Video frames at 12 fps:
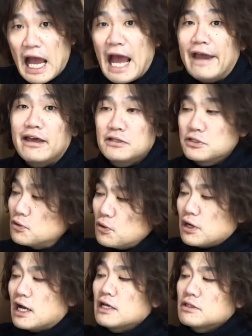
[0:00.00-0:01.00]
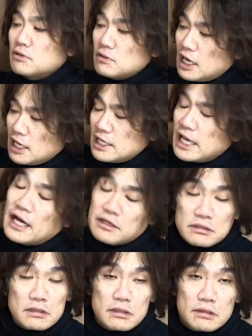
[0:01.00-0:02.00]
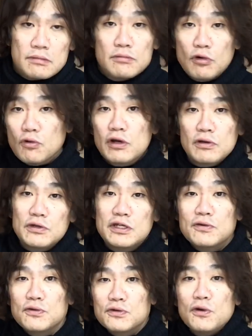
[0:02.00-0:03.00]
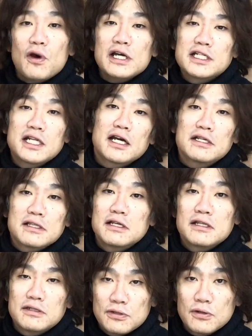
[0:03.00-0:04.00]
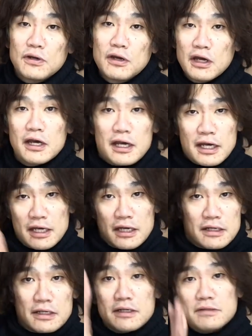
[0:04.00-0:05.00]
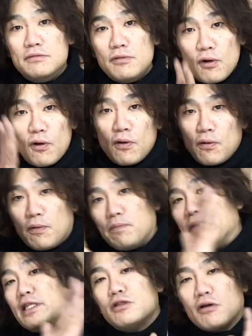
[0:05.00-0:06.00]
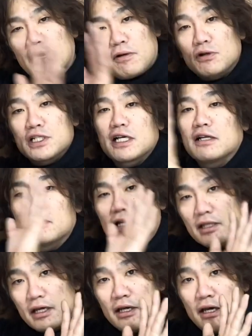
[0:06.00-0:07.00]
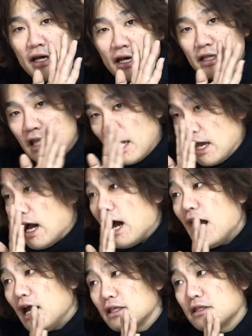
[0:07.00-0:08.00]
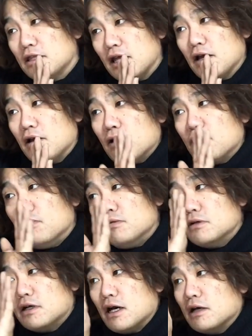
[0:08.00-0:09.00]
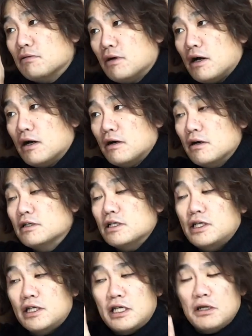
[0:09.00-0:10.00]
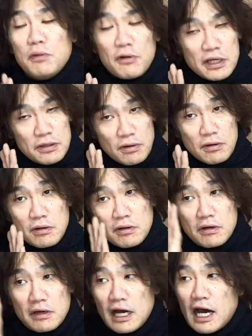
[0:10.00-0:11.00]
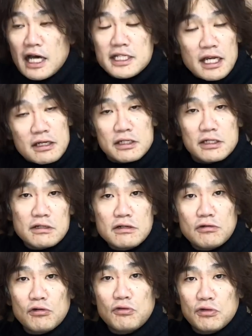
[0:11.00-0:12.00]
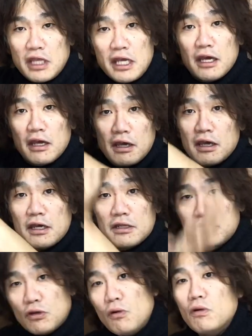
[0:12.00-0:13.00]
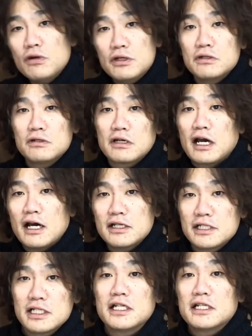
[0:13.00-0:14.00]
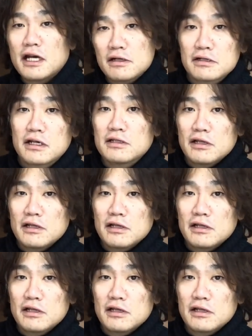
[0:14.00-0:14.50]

ISO 感度が100もうこれこう動かしてなかったんですよもうピントが欲しかったであえて今回は絞りを浅くすることでどういう感じになるか